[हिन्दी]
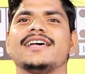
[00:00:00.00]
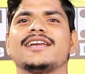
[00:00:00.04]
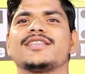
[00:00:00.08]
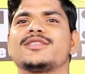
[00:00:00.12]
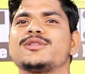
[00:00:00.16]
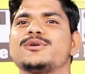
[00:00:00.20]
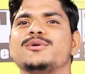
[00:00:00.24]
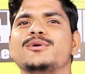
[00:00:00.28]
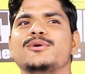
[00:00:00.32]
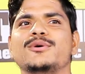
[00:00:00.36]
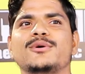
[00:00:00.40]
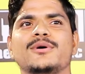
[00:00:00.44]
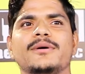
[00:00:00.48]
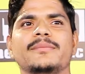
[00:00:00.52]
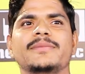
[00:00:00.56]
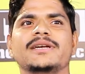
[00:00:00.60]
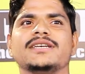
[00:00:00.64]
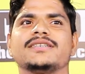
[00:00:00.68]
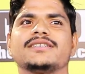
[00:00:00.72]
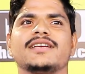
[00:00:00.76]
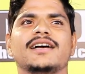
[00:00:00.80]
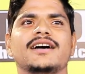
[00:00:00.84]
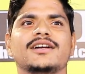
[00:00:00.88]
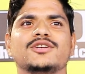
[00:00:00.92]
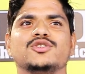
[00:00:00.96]
दर्द को
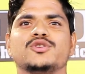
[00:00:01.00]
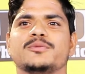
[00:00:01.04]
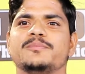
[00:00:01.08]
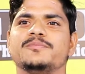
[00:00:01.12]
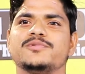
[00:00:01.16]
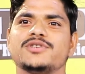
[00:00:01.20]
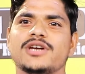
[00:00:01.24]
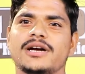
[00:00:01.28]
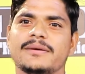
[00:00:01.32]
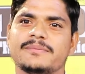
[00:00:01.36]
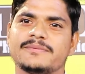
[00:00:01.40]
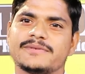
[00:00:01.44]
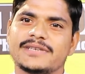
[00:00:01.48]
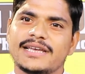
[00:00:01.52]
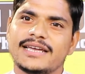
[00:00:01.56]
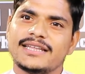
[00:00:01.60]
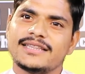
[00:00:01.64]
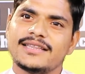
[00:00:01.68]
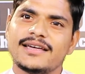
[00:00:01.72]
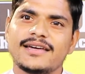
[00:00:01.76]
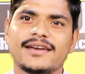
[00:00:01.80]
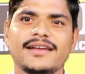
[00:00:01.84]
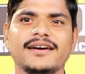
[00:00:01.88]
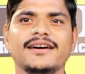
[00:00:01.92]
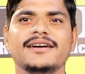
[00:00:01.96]
हमेशा चुपचाप
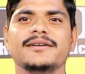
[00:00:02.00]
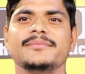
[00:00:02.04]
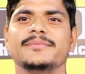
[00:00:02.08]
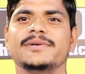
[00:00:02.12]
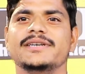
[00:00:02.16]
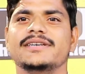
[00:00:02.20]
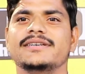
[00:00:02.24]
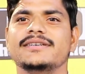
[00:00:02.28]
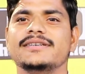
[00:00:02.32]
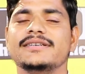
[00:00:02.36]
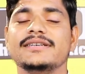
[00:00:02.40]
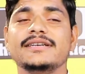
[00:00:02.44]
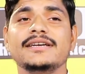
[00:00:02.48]
सहता रहा मैं